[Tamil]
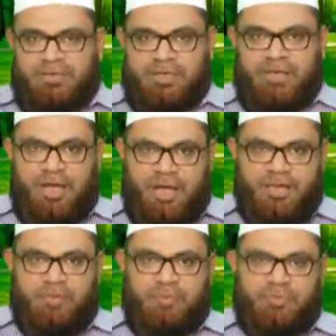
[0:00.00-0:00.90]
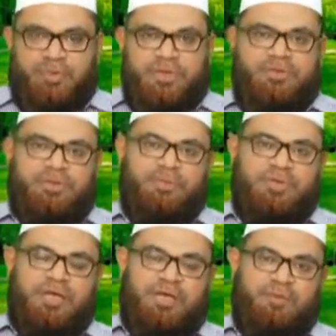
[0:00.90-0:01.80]
நீண்ட ஆயுளும் பெற
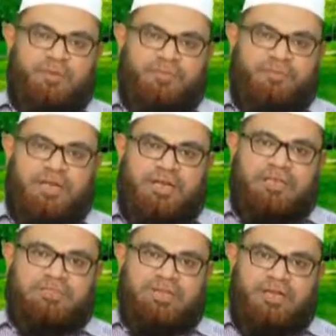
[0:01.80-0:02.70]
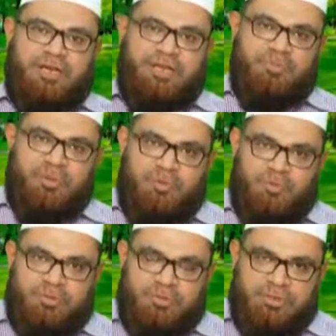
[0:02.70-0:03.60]
விரும்புகிறாரோ ஃபல் யசில்
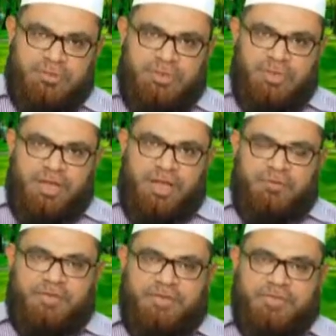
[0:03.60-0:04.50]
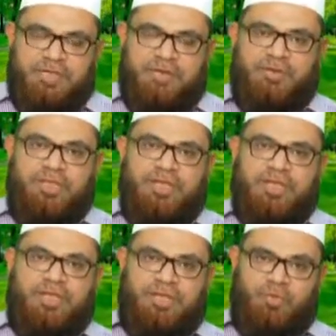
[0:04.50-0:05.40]
ரஹிமஹு அவர் தன்னுடைய
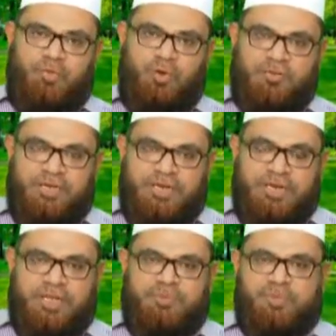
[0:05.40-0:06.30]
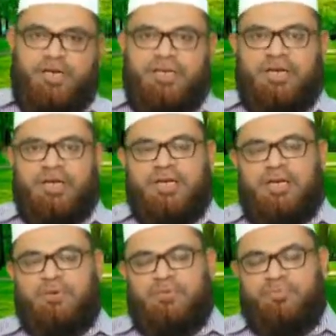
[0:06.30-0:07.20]
உறவினர்களை பேணி
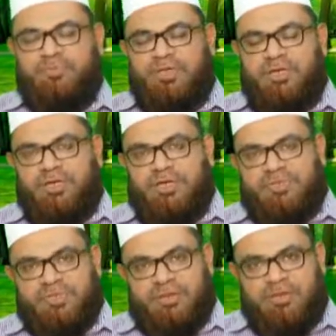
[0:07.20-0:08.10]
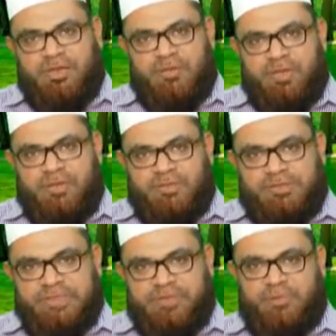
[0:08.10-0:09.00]
நடக்கட்டும் என்று நபி சொல்லாஹ் அலை
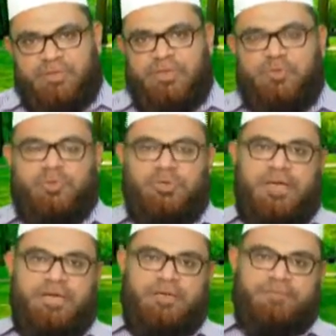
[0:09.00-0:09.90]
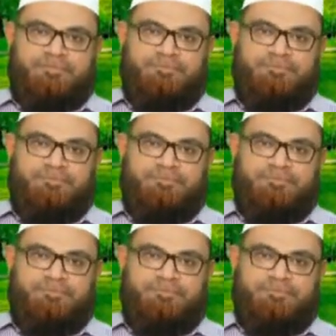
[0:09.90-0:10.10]
வசல்லம் அவர்கள் சொல்கிறார்கள்